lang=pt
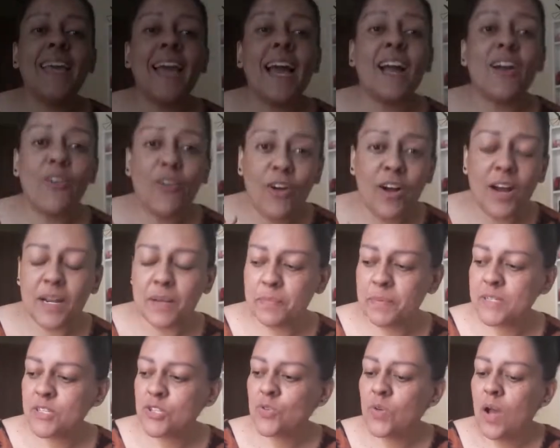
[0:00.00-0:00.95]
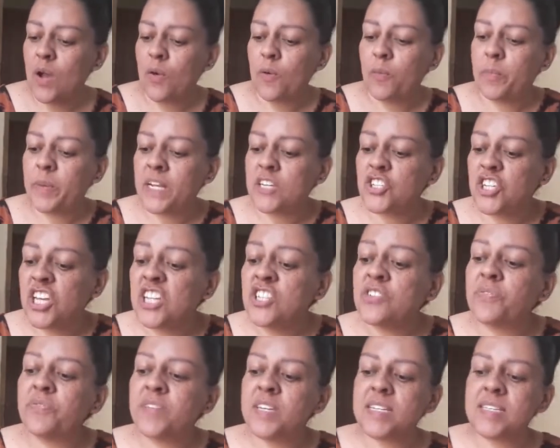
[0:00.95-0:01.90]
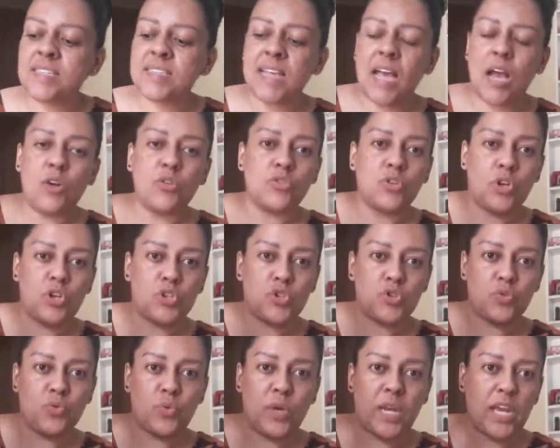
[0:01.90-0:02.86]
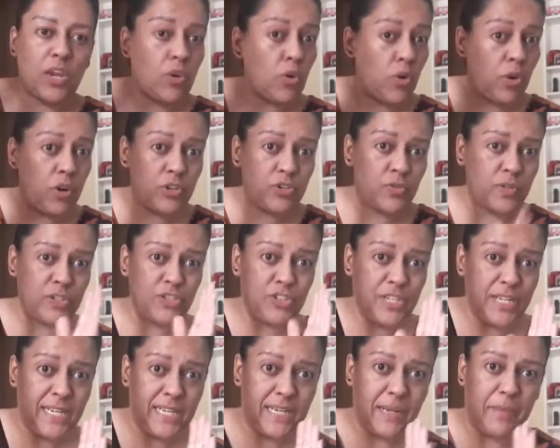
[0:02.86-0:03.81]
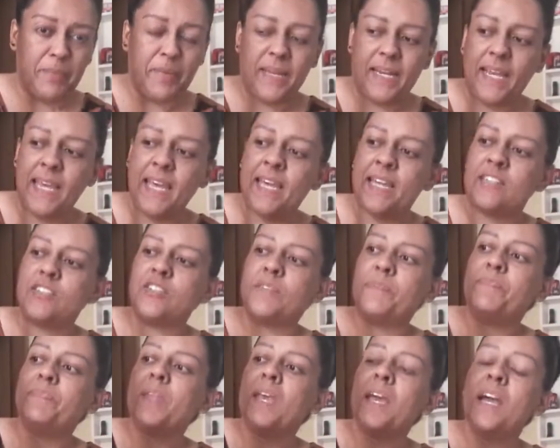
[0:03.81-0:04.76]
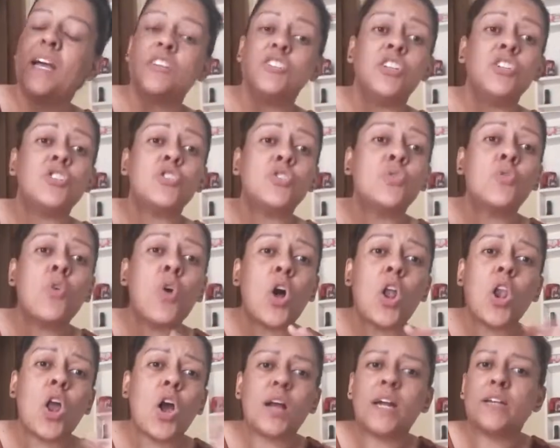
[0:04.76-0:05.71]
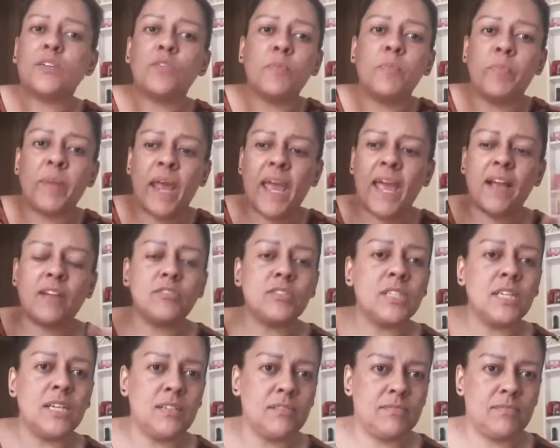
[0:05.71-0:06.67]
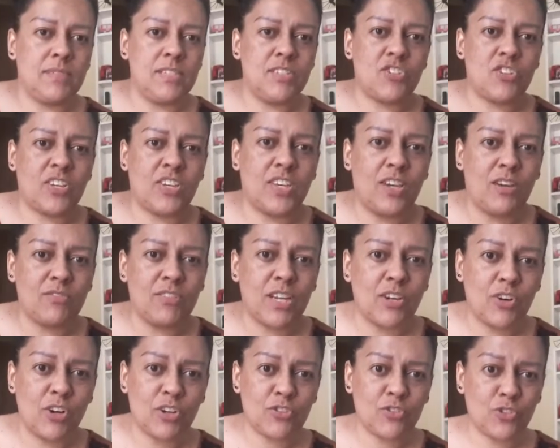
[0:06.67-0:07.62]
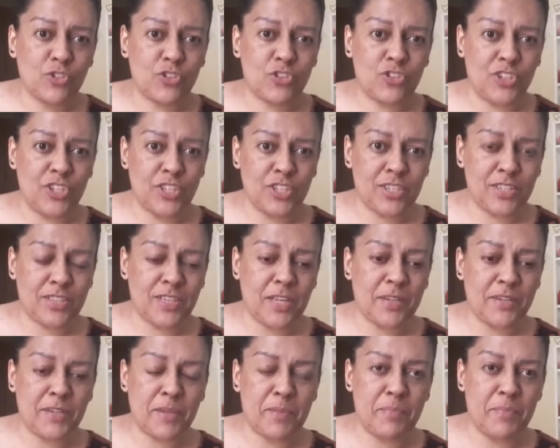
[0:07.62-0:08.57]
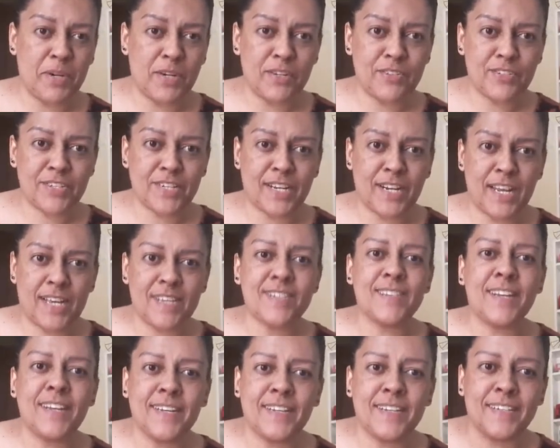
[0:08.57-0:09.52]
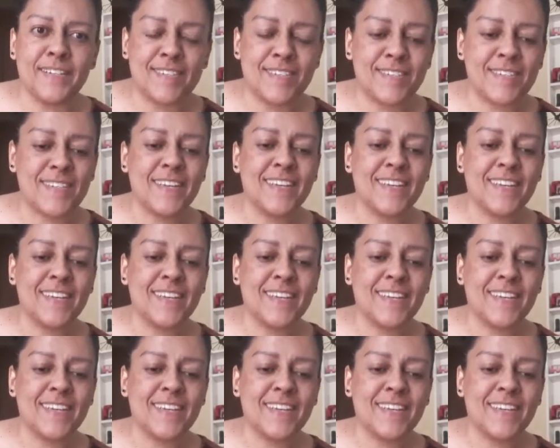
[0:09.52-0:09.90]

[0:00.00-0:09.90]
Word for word: agora, pessoal, para a gente fixar o nosso relógio Adnê na parede, a gente não coloca no prego, não. Isso aqui é um negócio chique, tem que ter berço, classe e elegância.